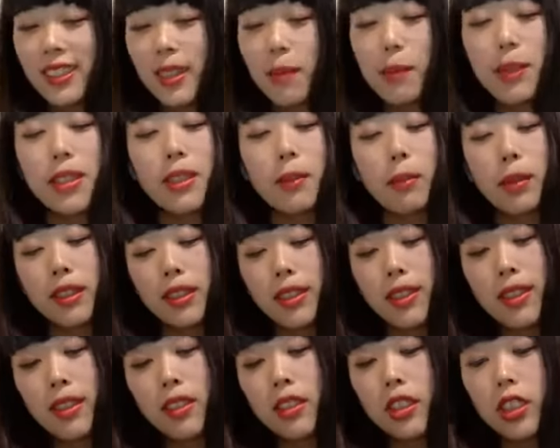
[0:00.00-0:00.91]
サバサバし
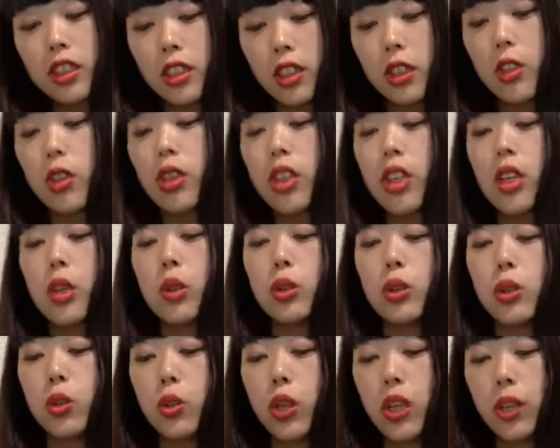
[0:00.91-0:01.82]
てるんですけどね、本
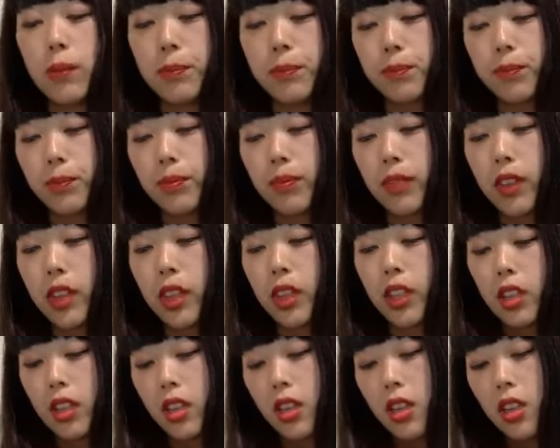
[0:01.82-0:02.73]
当は。
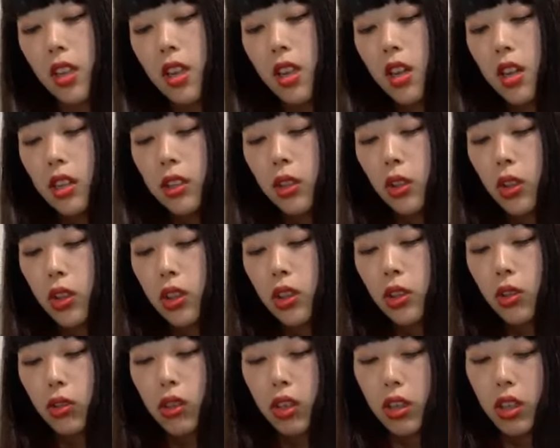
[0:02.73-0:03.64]
どうし
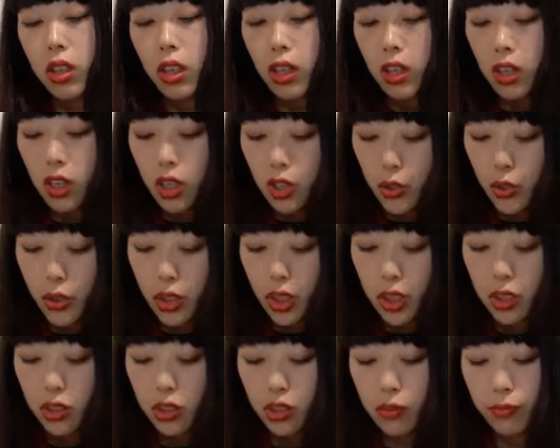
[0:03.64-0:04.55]
ようかな、
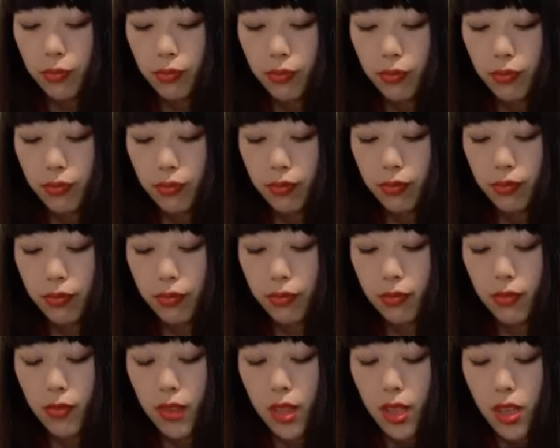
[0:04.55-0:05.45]
ハッシュタグ。
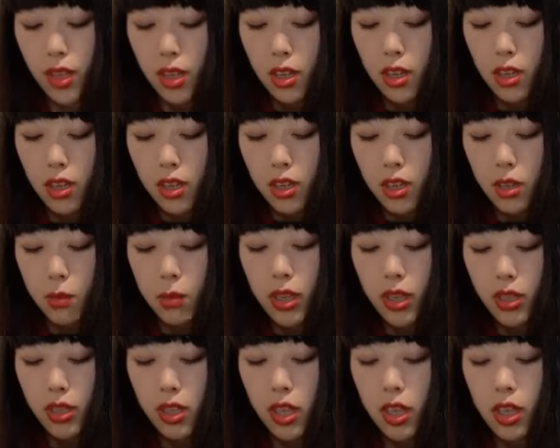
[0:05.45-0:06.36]
でも
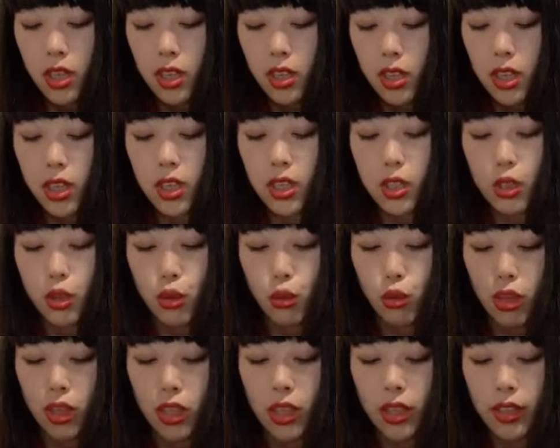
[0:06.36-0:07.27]
安原チャレンジちょっ
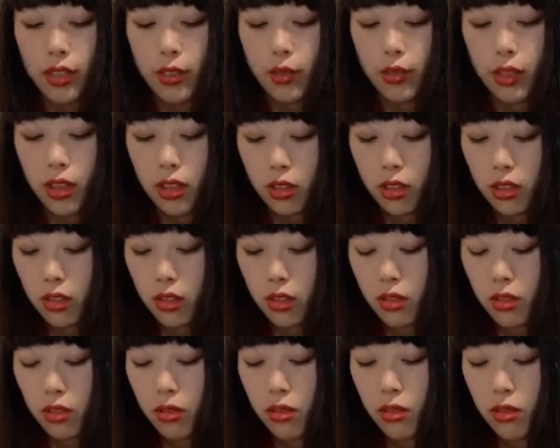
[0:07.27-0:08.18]
とありだよね。
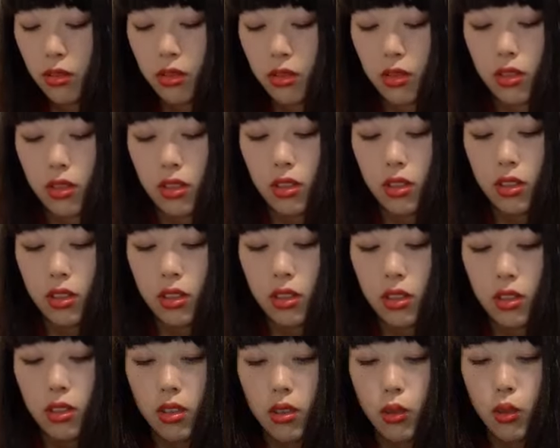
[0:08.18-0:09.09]

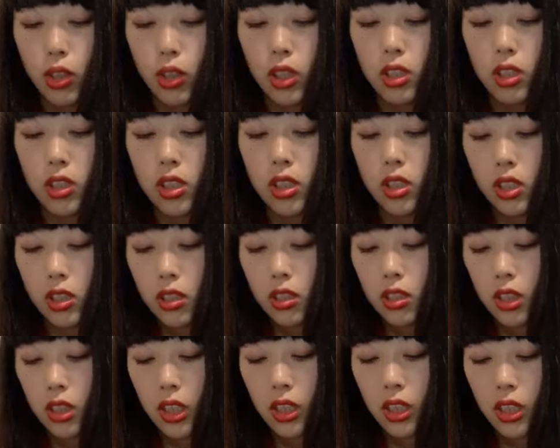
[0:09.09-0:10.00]
今月しか
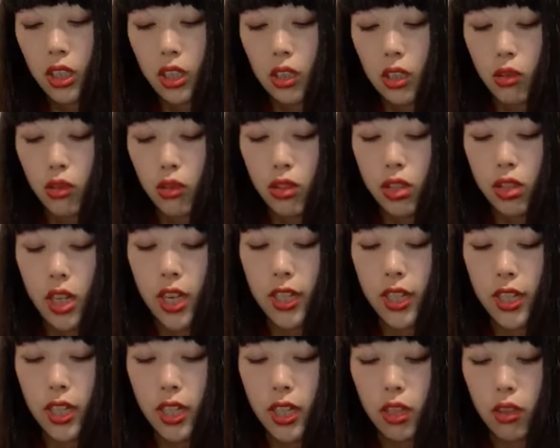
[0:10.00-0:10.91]
使えないけど、使え
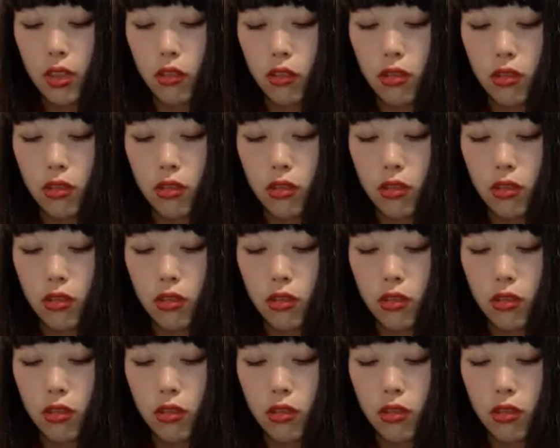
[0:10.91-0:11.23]
ないけど。